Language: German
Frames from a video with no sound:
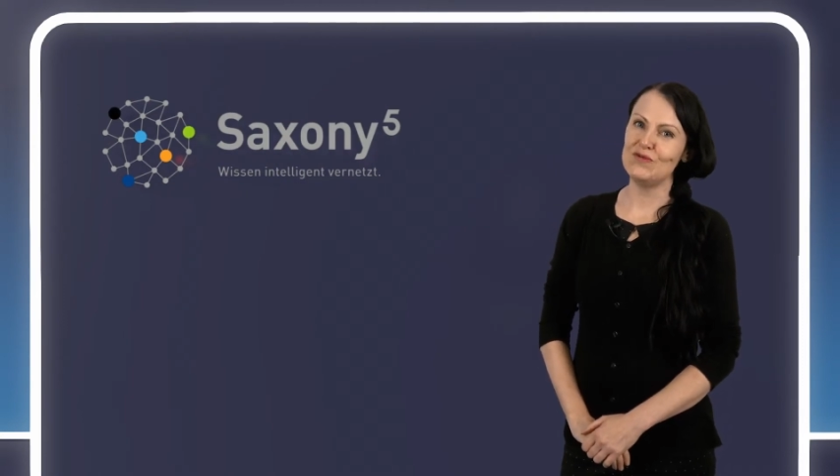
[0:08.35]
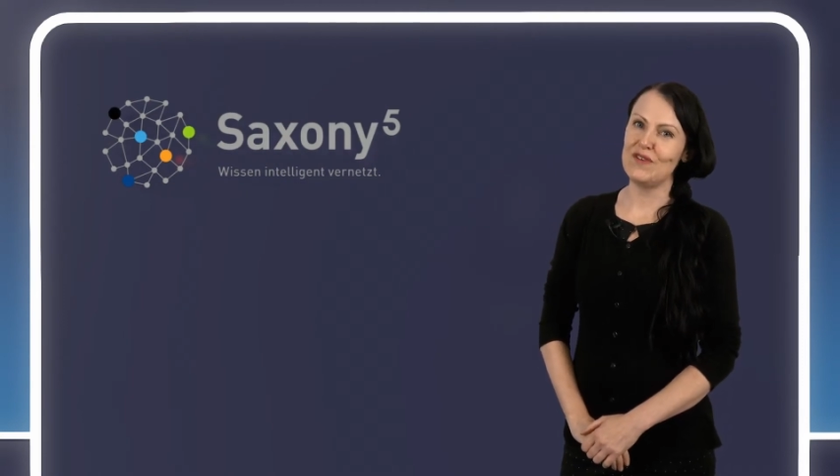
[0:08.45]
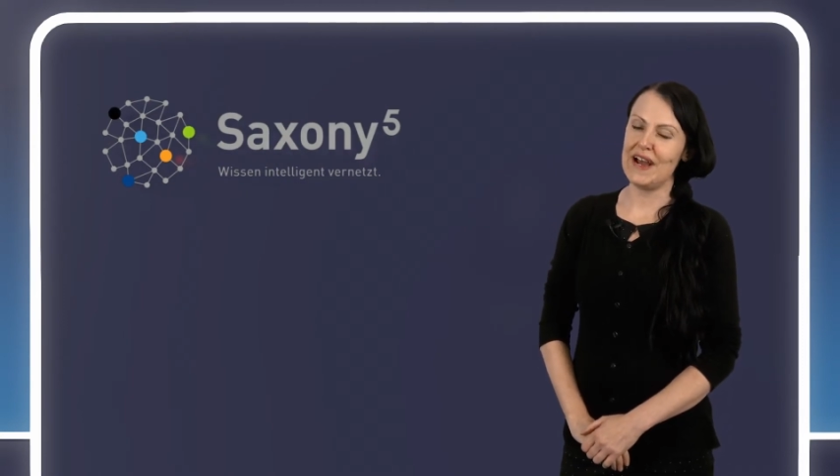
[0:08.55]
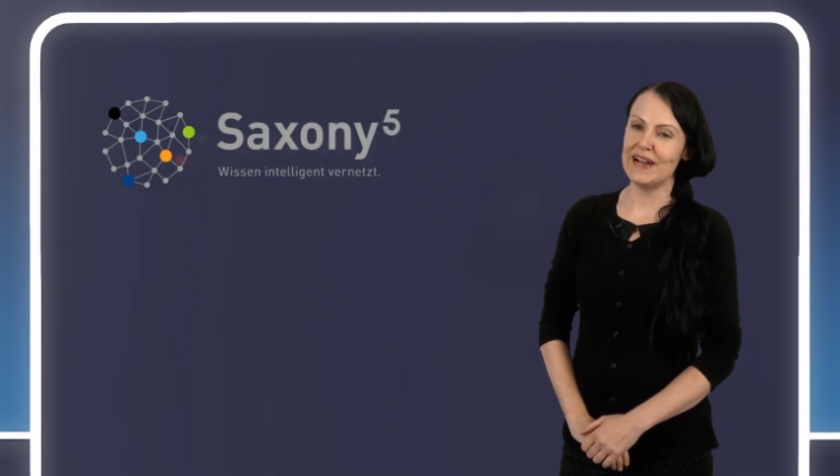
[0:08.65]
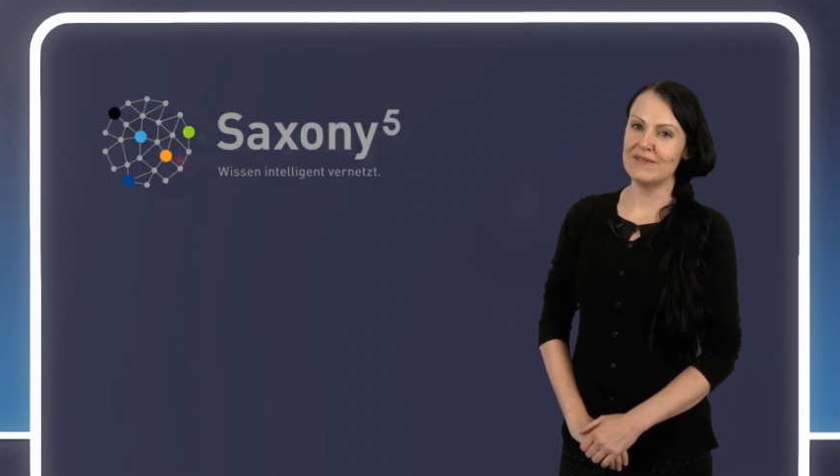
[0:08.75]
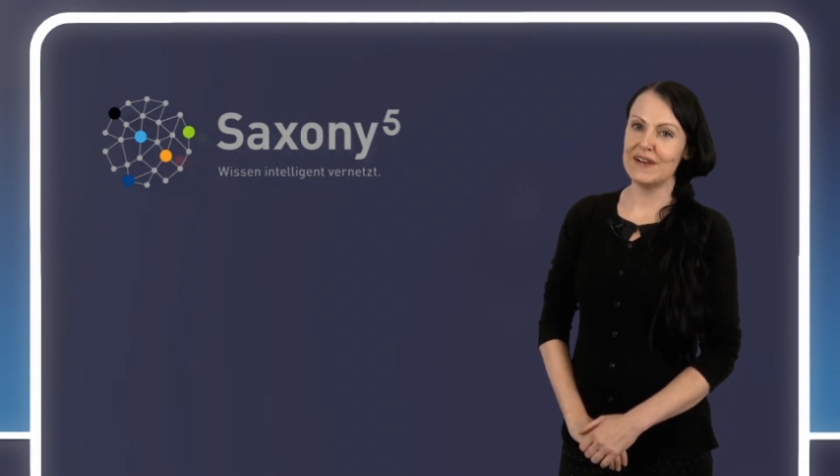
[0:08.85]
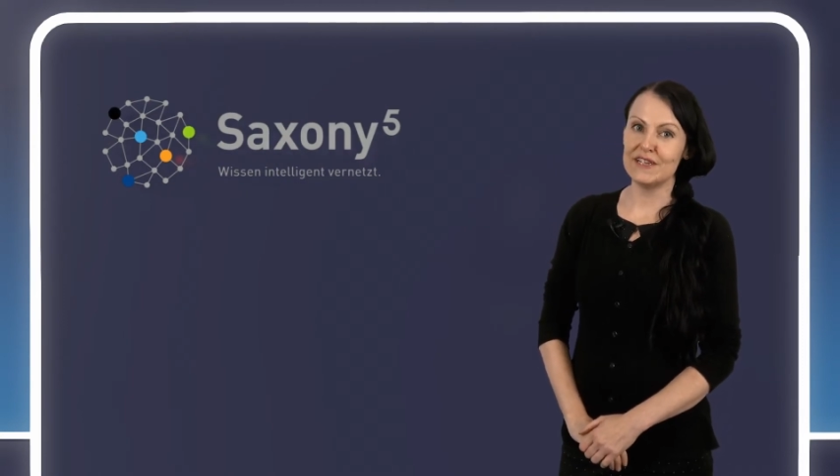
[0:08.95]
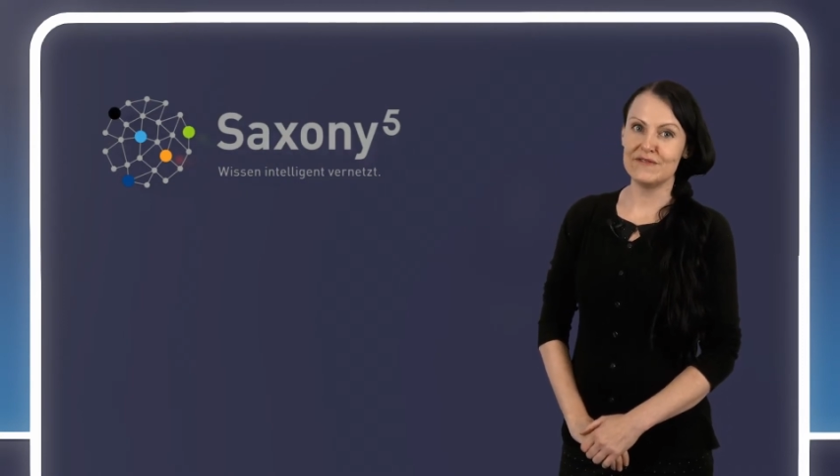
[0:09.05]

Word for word: für angewandte